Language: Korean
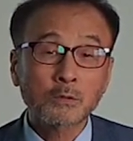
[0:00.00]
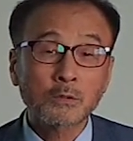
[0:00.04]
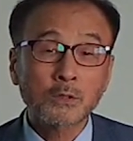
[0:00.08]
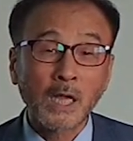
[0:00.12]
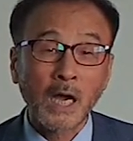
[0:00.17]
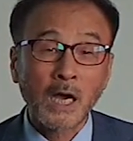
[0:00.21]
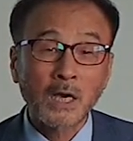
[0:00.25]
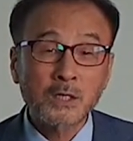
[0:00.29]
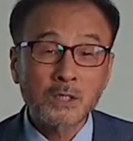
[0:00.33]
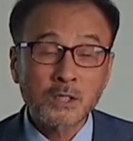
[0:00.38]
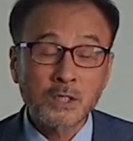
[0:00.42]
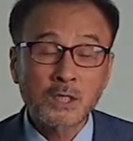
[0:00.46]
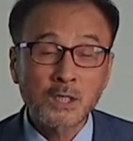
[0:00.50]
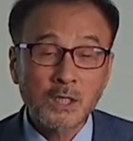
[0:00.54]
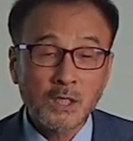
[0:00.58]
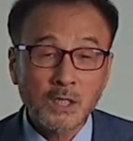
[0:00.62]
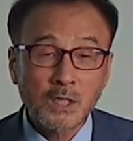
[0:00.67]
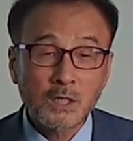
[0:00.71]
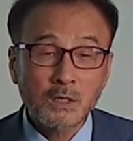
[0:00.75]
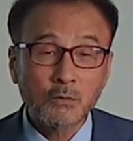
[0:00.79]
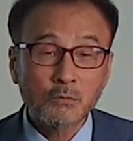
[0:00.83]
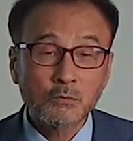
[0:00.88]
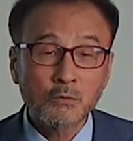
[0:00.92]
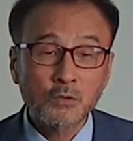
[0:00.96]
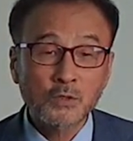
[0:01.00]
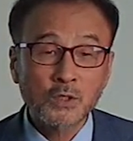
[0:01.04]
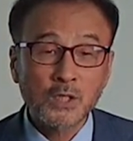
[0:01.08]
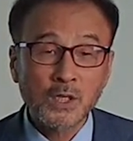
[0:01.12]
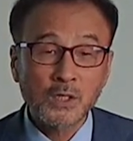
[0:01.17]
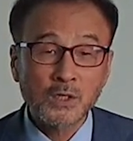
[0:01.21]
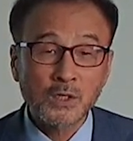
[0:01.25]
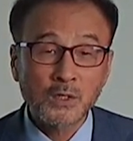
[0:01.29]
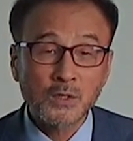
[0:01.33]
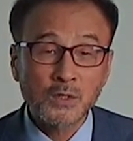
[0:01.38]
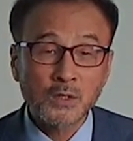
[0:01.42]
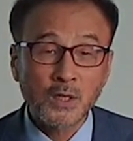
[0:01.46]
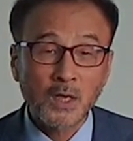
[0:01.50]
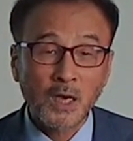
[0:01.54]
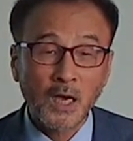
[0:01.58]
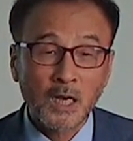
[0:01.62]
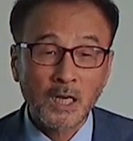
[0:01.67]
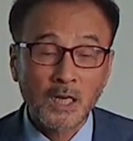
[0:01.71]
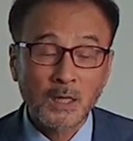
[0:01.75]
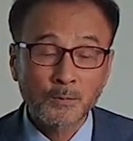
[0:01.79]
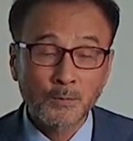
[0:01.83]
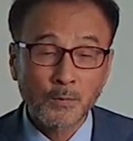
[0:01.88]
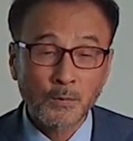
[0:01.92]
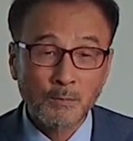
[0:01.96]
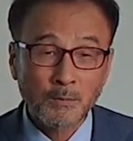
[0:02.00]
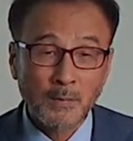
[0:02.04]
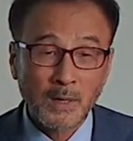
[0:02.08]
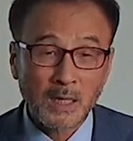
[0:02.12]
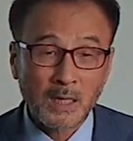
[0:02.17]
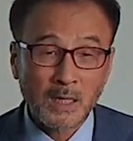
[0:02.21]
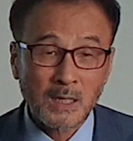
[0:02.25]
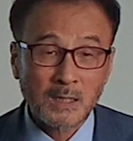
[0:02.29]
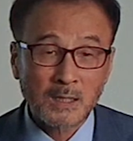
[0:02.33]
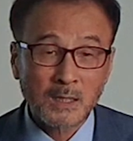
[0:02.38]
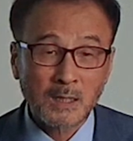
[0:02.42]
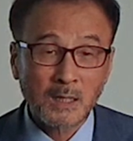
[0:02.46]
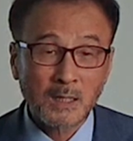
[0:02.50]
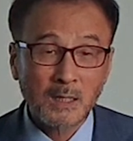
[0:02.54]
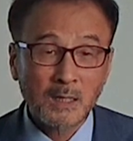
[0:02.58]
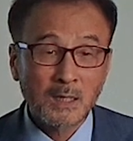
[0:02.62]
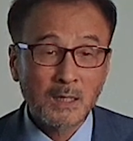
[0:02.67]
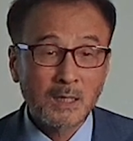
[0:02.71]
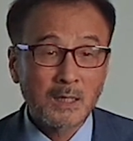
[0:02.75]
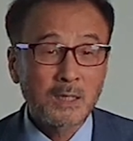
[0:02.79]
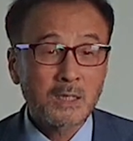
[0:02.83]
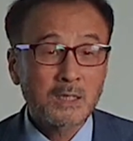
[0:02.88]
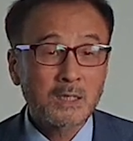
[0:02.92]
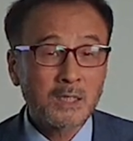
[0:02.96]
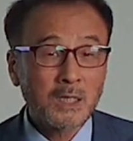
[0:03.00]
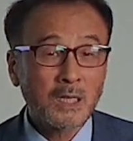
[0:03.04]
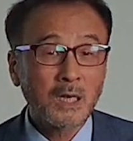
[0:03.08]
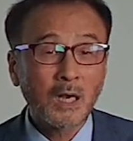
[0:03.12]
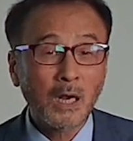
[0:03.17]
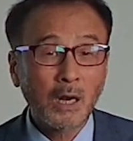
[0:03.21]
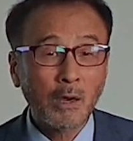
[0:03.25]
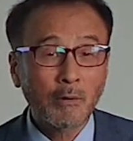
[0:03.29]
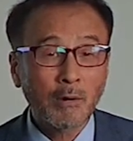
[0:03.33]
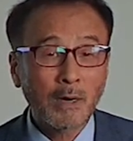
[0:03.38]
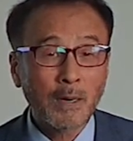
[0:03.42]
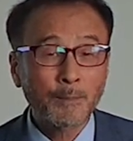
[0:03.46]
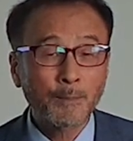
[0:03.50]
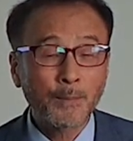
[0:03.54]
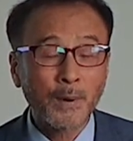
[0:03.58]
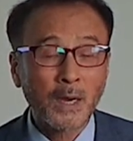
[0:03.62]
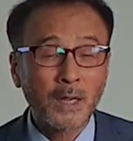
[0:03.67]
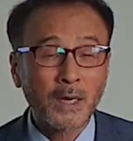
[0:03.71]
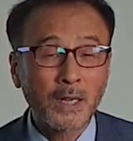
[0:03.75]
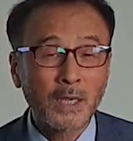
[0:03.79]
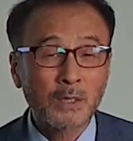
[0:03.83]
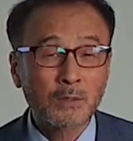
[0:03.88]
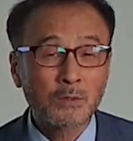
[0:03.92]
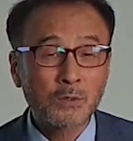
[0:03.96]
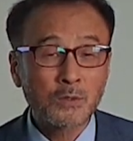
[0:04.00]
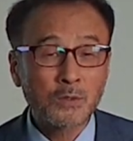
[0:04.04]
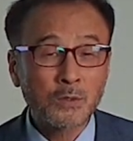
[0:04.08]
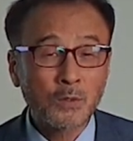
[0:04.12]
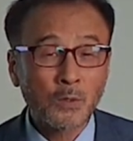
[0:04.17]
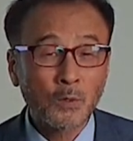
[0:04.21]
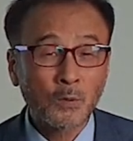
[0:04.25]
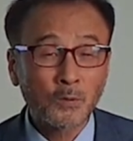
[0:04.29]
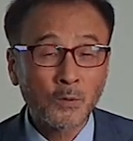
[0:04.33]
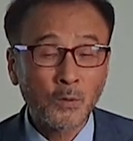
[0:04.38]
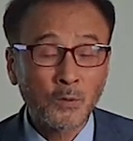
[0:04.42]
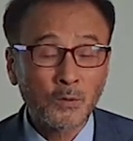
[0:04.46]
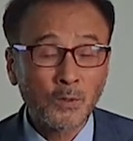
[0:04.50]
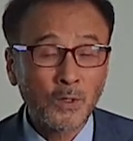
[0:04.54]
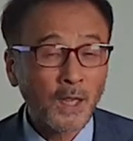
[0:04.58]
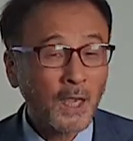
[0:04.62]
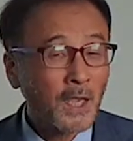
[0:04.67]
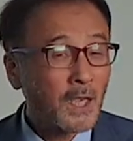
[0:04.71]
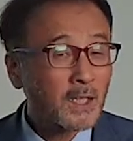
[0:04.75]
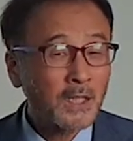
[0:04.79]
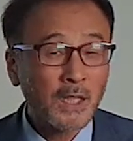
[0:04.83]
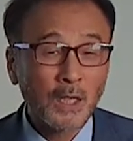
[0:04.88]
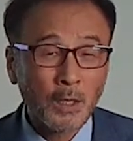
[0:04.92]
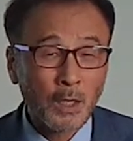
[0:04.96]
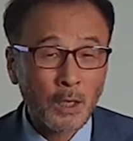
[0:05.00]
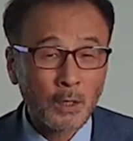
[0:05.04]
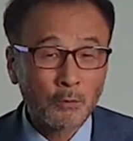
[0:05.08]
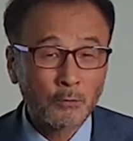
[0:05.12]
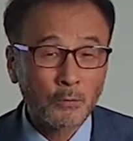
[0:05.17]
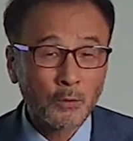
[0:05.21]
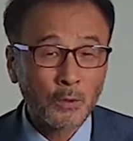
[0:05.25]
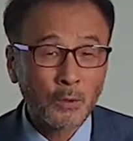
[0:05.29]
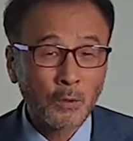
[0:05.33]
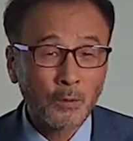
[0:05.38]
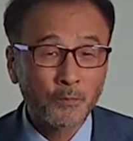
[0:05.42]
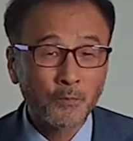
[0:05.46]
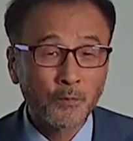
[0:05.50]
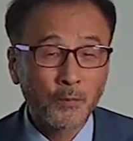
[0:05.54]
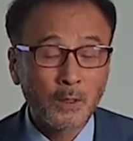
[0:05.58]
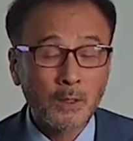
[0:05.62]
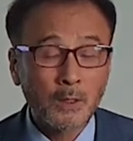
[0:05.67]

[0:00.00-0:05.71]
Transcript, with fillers: 당시 국제 질서에 알릴 뿐만 아니라 신라와 발해에도 선언 해야 되겠고요.